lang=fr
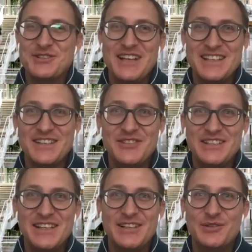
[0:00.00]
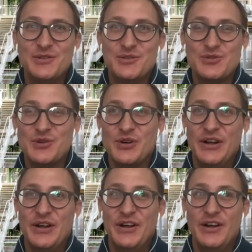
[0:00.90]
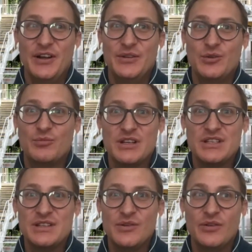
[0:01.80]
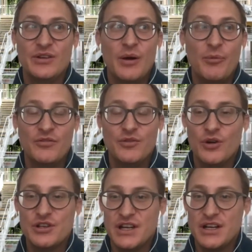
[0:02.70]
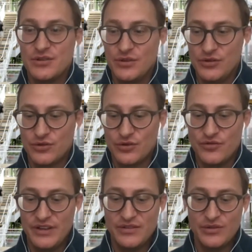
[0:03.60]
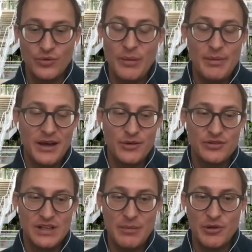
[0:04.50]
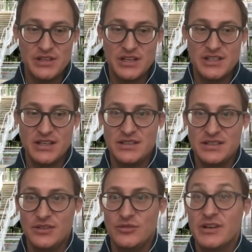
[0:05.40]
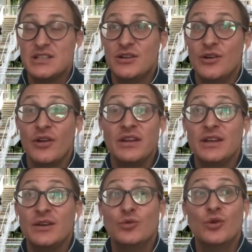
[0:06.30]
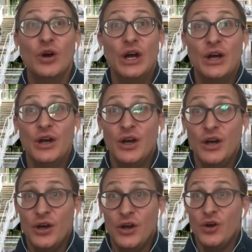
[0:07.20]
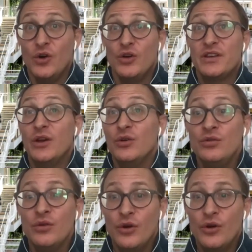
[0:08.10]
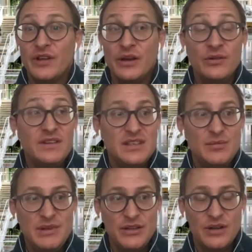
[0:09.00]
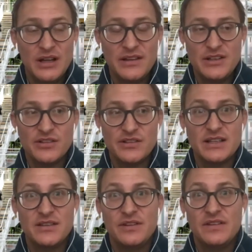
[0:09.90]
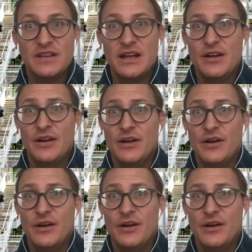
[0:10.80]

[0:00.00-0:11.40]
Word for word: artificielle de nos jours. Euh, donc, moi, d'un point de vue recherche, euh, ce que je fais, ce qu'on appellerait aussi de l'apprentissage statistique, du machine learning, qui est une, discipline de l'intelligence artificielle.